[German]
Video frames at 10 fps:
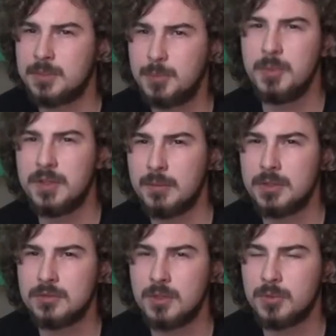Ich bin mir jetzt aber
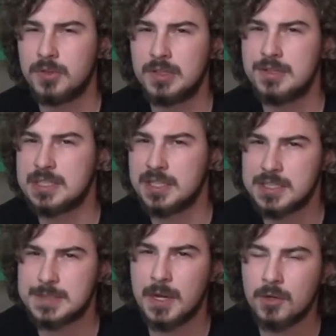nicht hundertprozentig
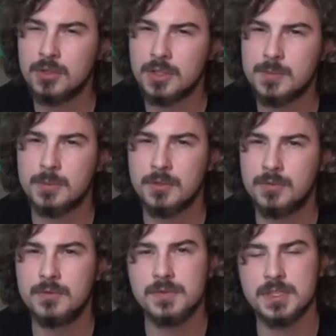sicher. 200 oder
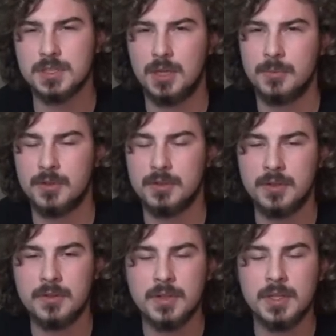250 Gramm sind
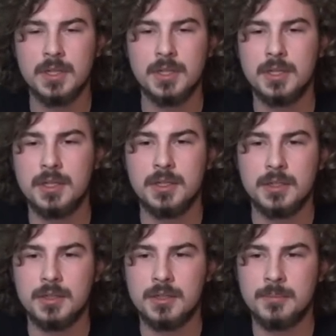es.
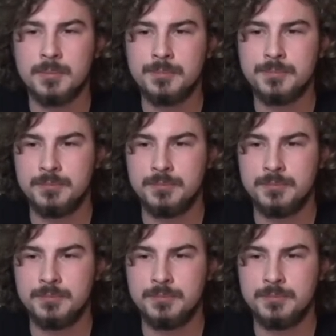Ähm,